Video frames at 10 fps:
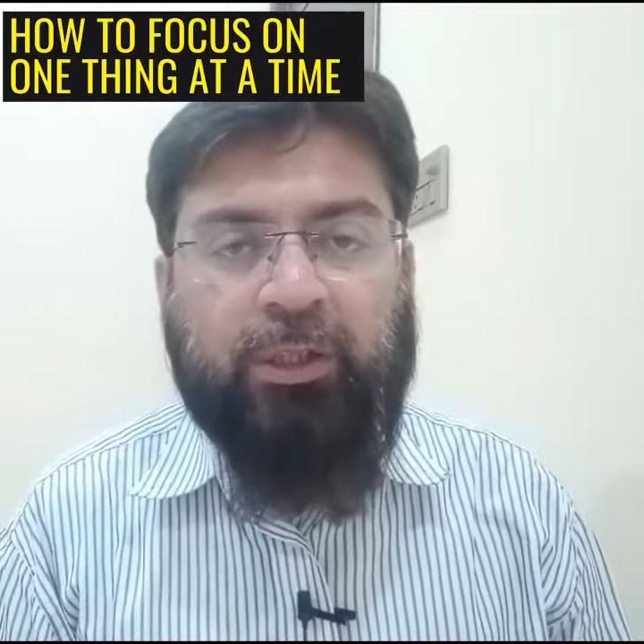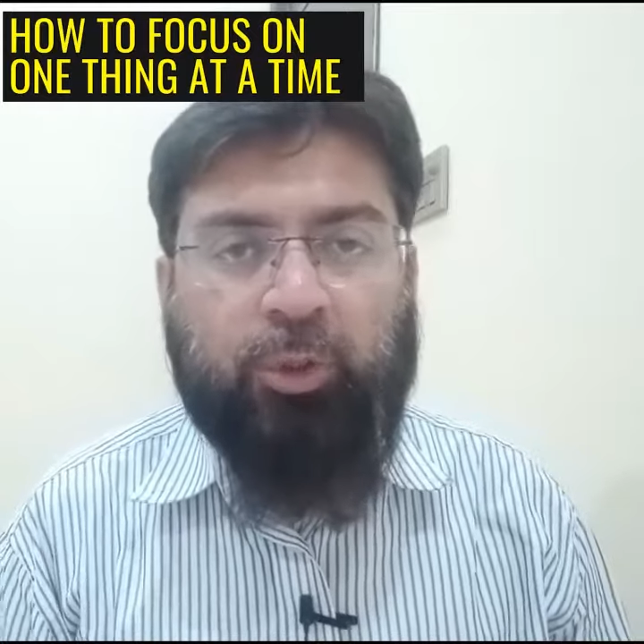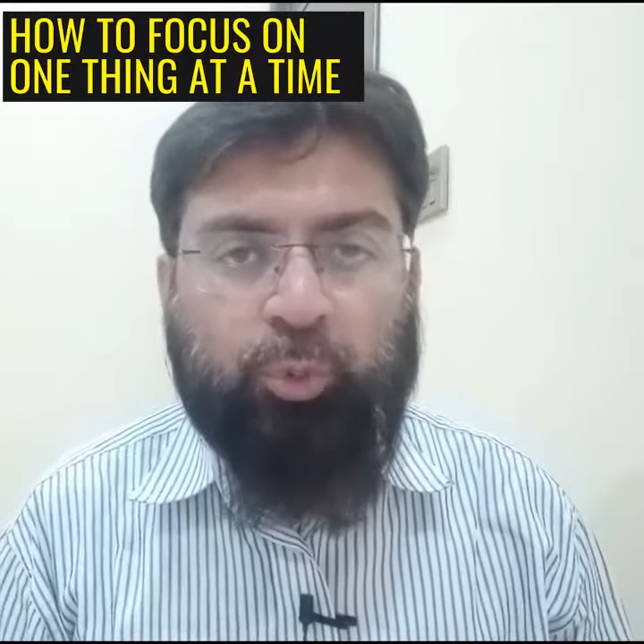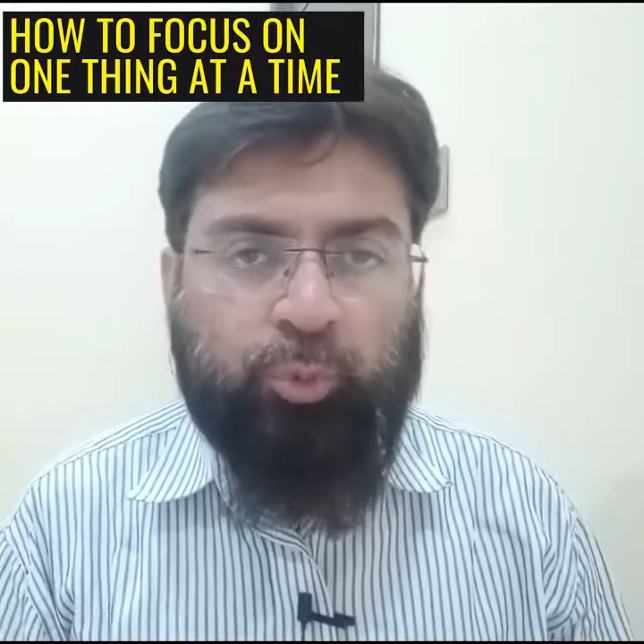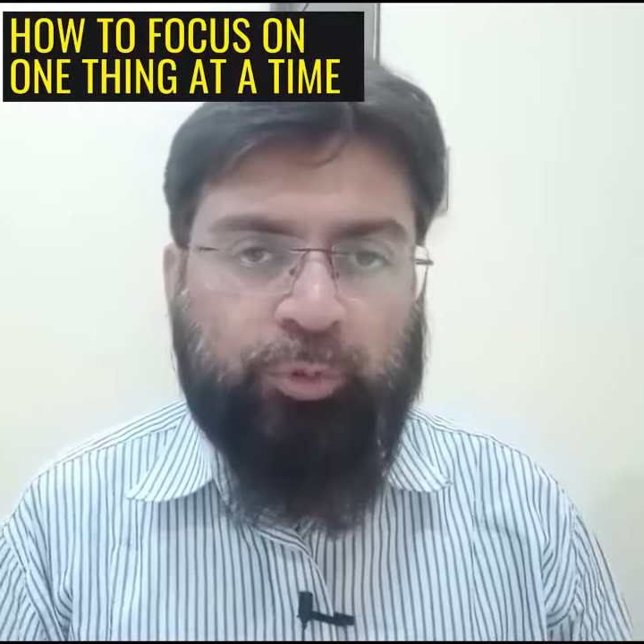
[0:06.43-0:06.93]

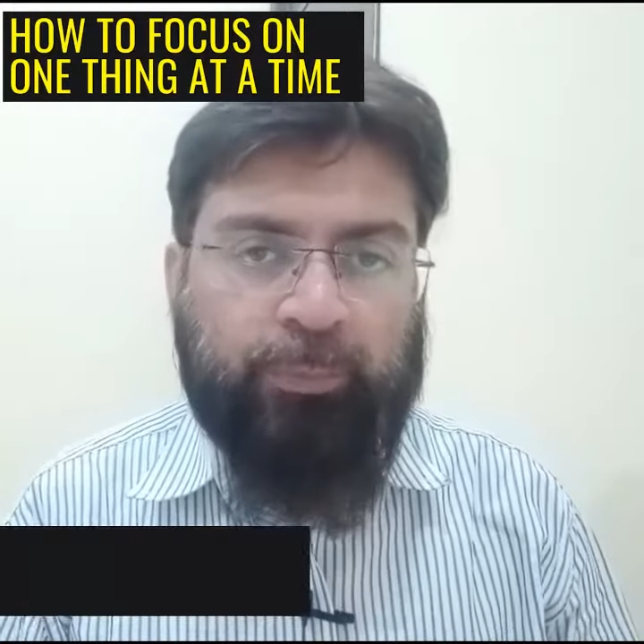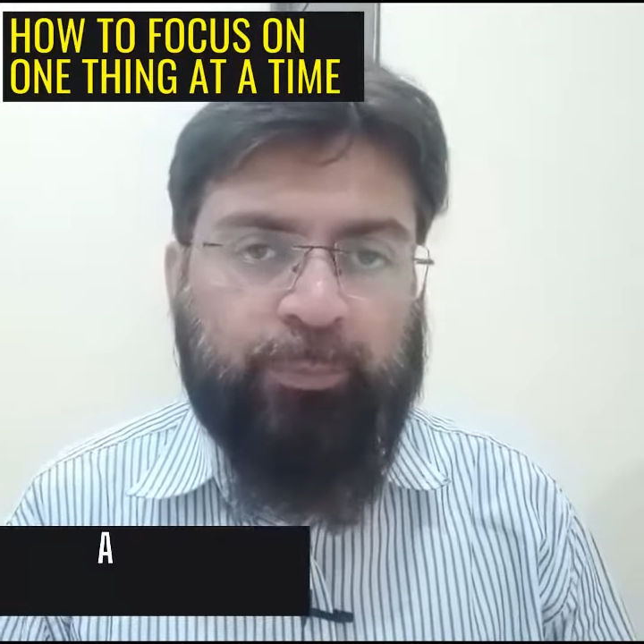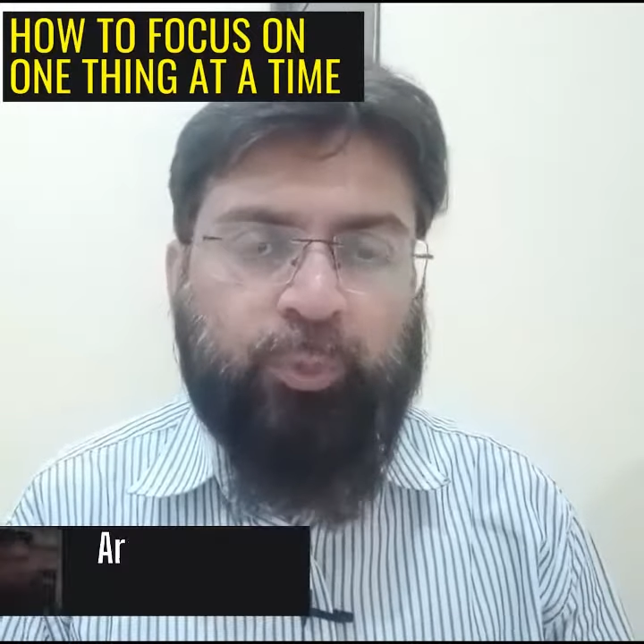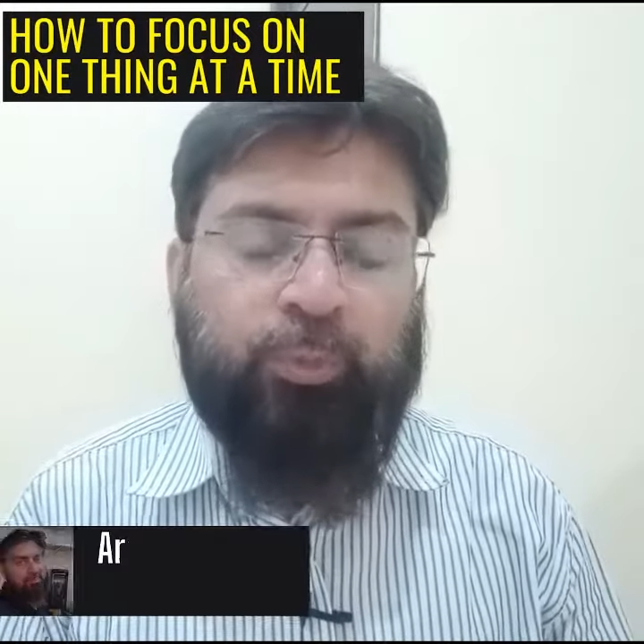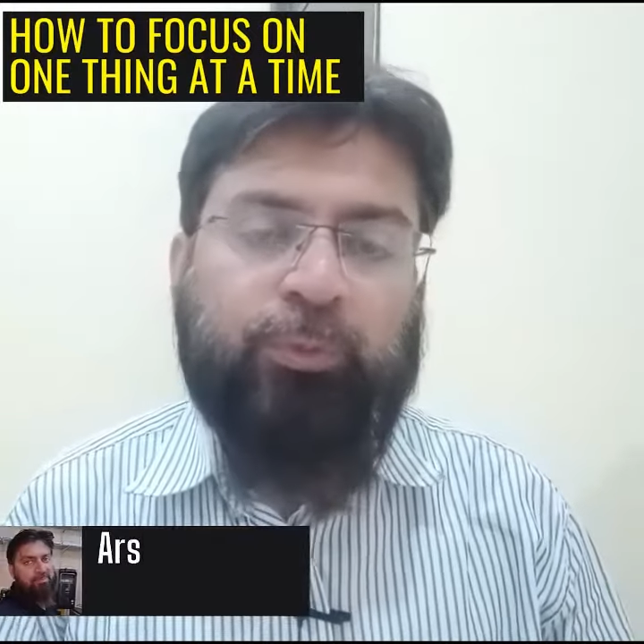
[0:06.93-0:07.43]
हाउ टू
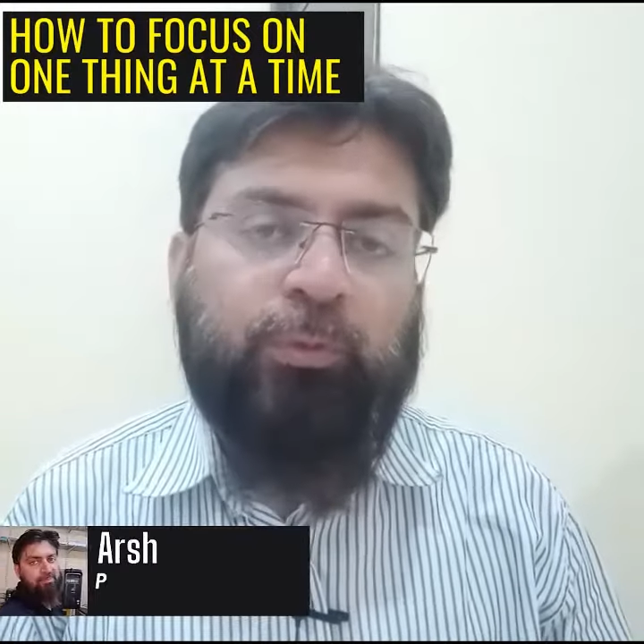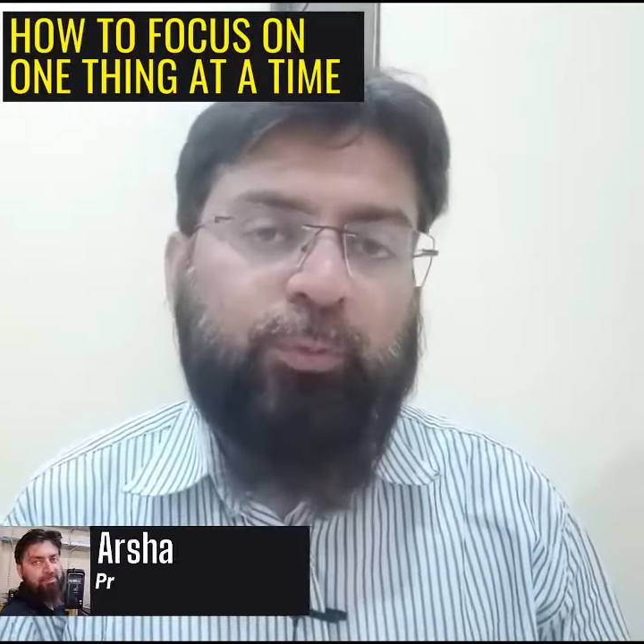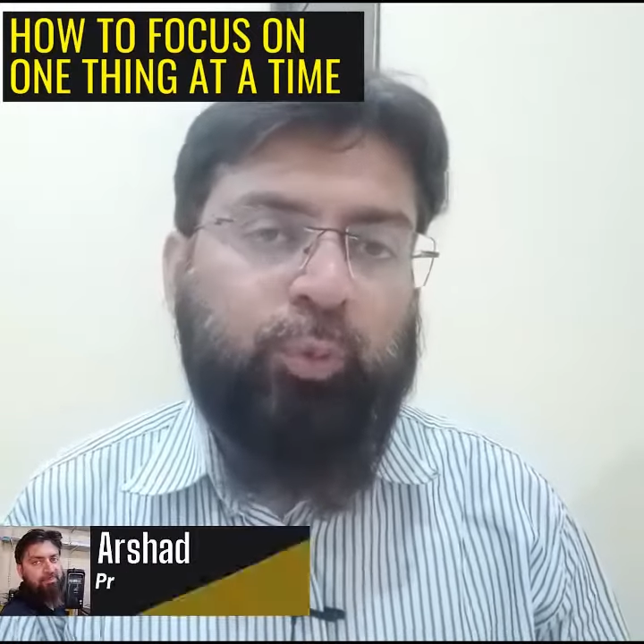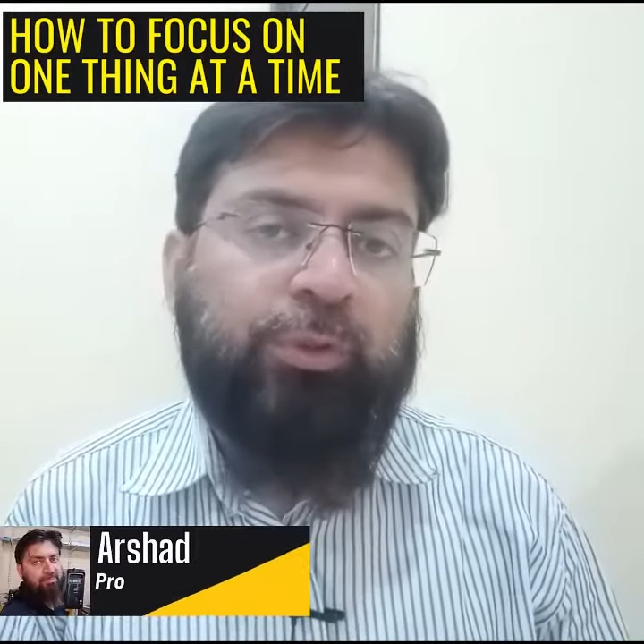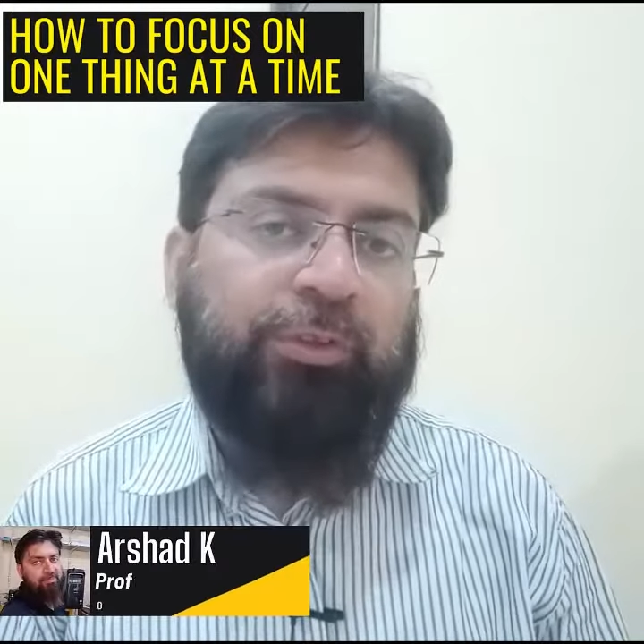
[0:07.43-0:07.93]
इम्प्रूव योर
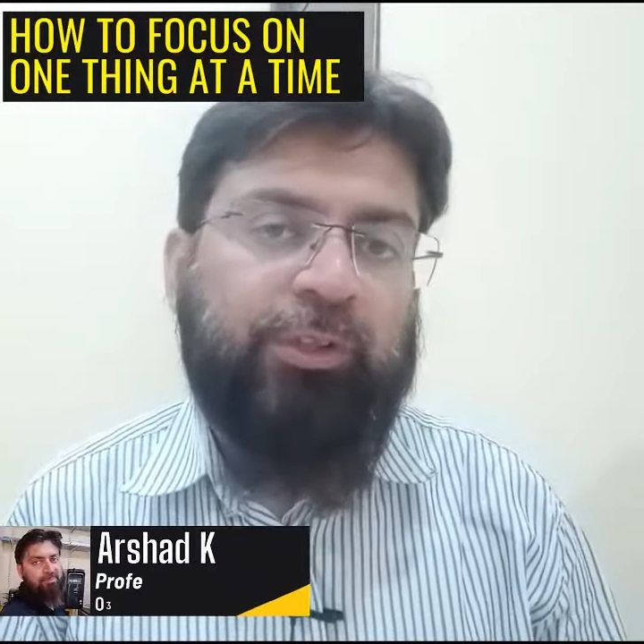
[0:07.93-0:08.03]
फोकस